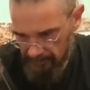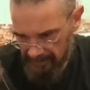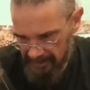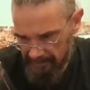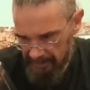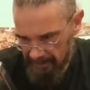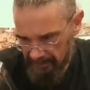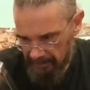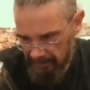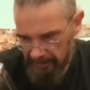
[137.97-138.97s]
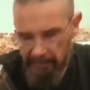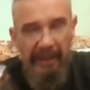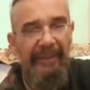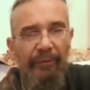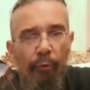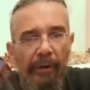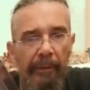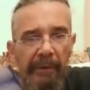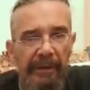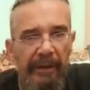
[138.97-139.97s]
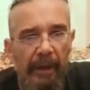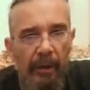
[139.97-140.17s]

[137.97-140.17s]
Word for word: Einmal gar nicht mal so grimmig.